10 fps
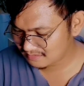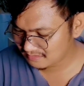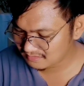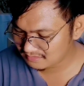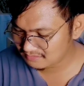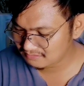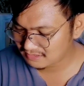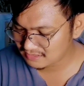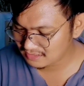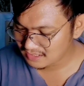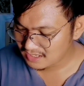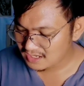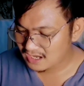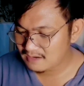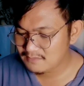Oo, oh, yung kanyang,
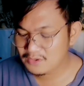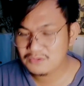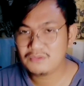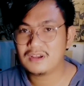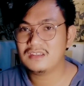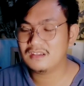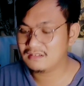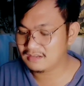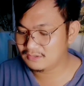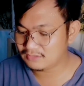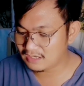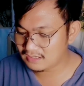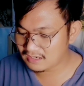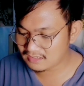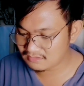alam niyo yun, yung kanyang ano
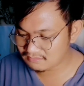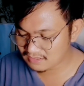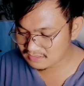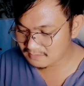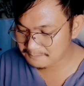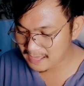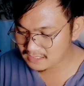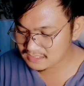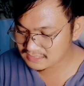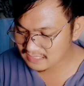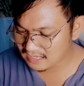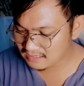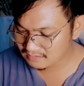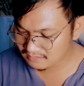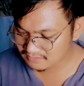talaga, yung kanyang punky
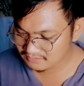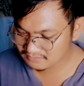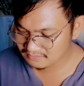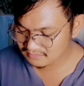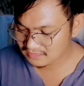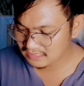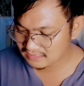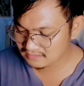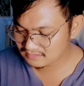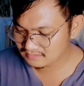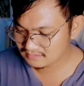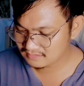style, no? Galing.